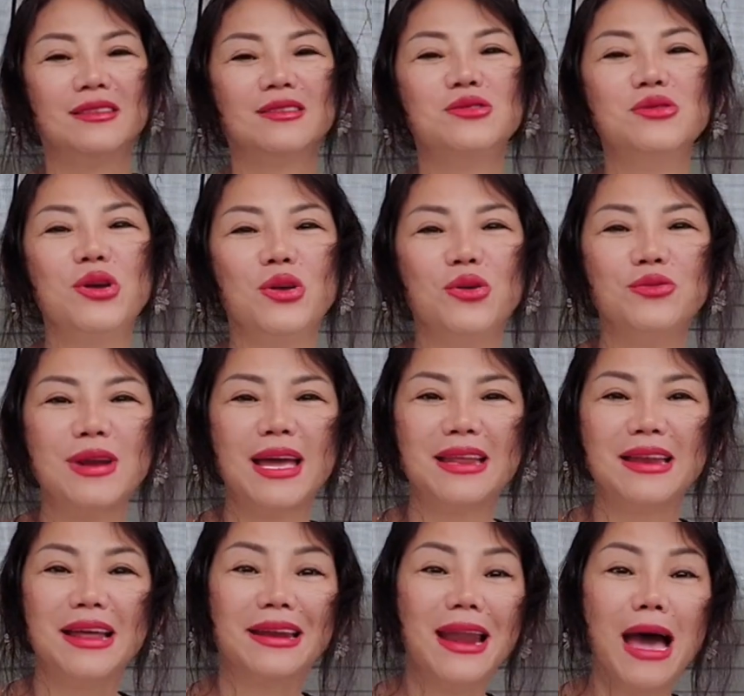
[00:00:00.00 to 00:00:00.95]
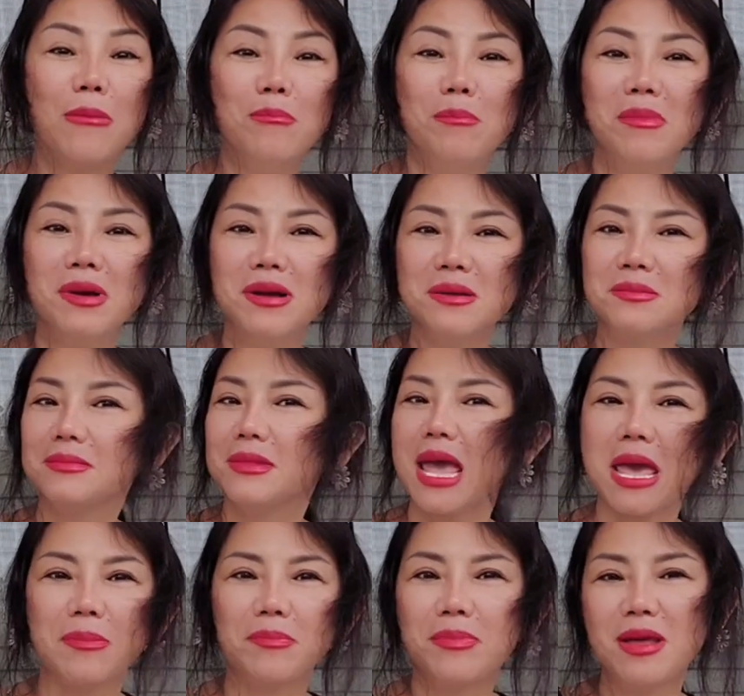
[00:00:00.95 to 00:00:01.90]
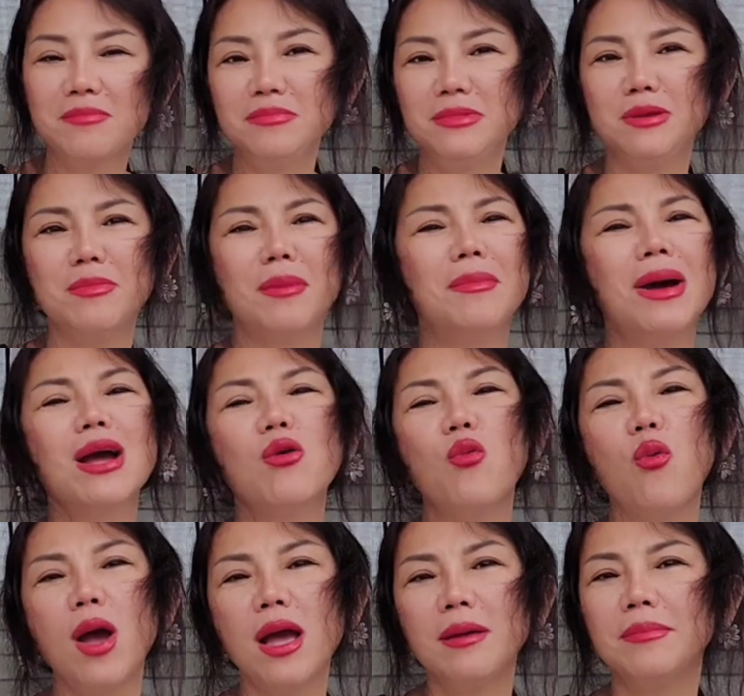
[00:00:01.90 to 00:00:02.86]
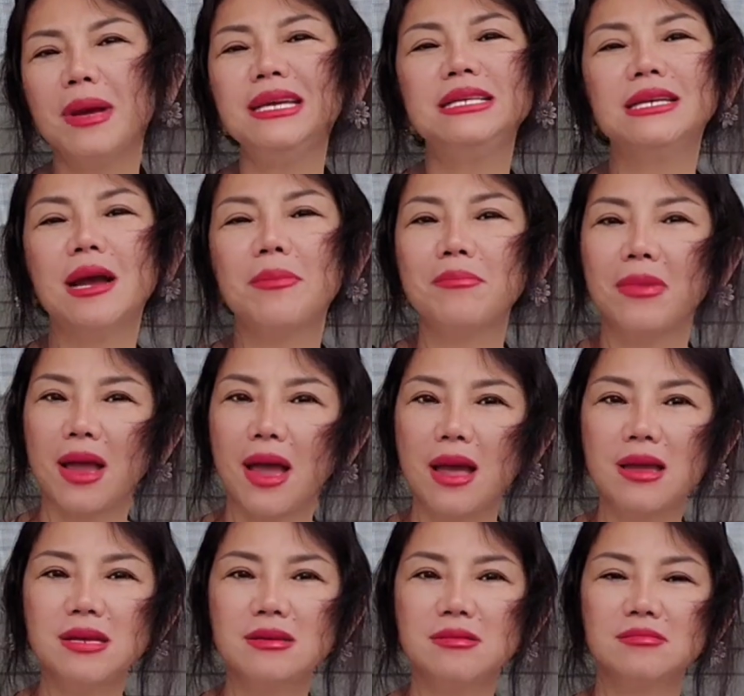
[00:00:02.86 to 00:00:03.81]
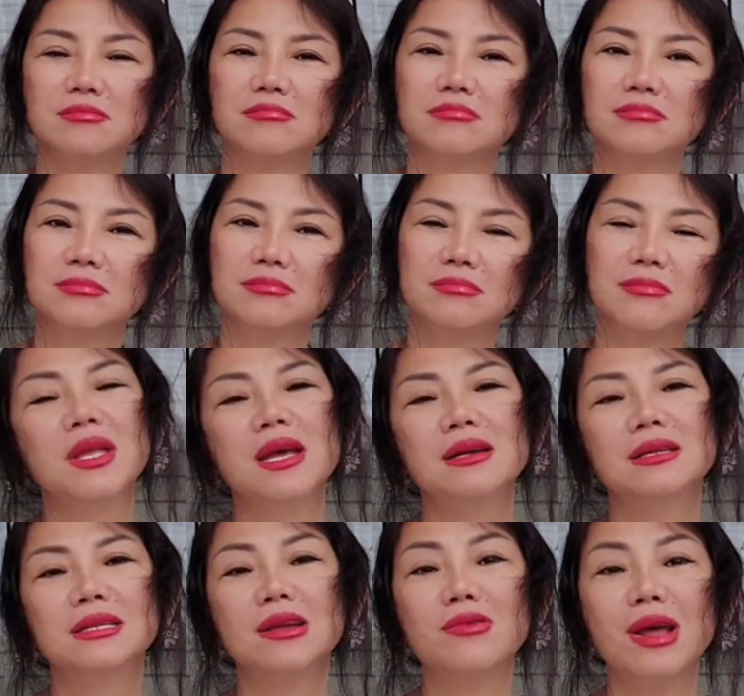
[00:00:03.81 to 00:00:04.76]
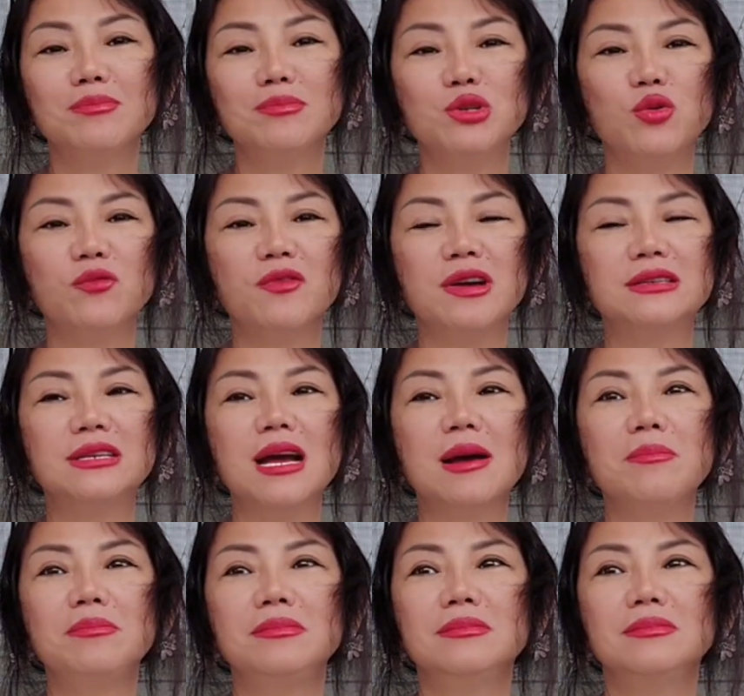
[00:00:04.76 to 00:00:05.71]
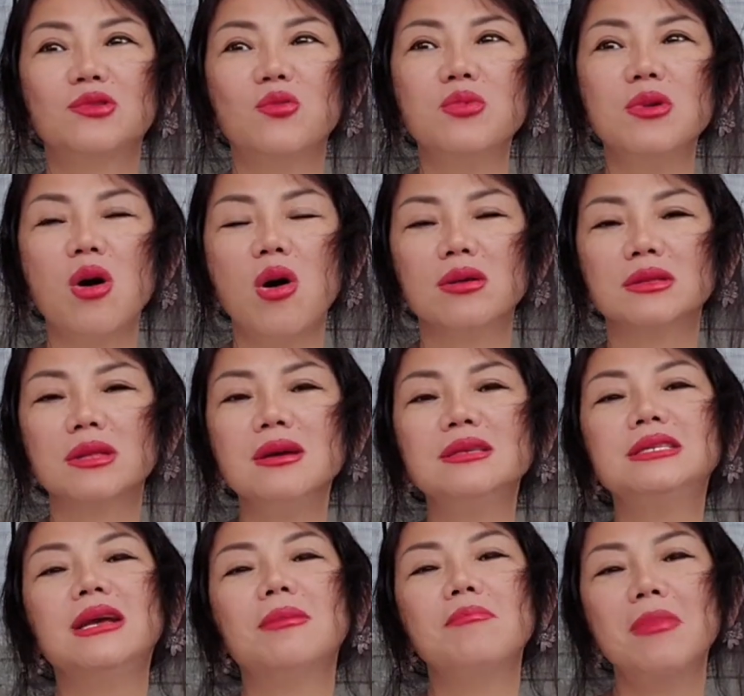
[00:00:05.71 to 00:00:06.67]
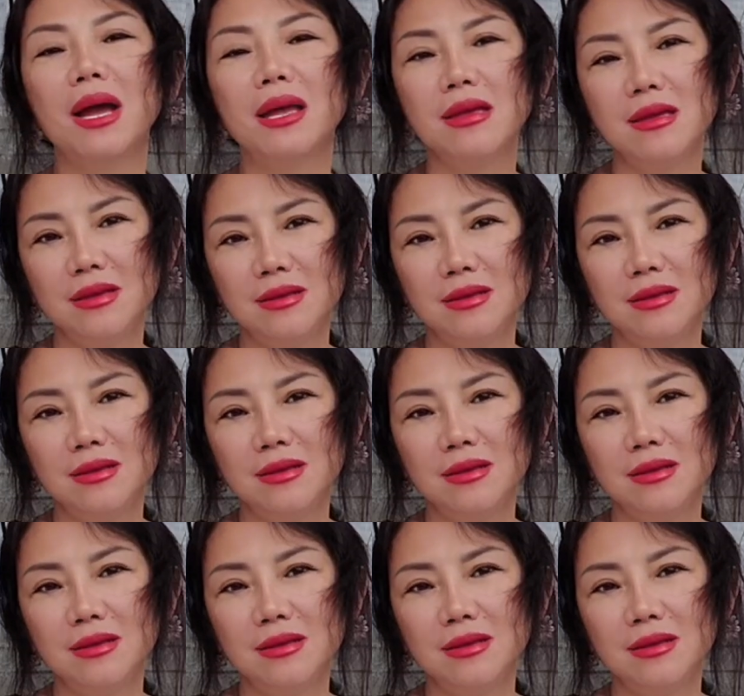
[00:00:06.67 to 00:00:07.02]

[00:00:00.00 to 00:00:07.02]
thương hiệu này là đầm á, đẹp lắm nhưng mà mắc quá mấy trăm cái sau 50 phần trăm cũng còn tới một trăm mấy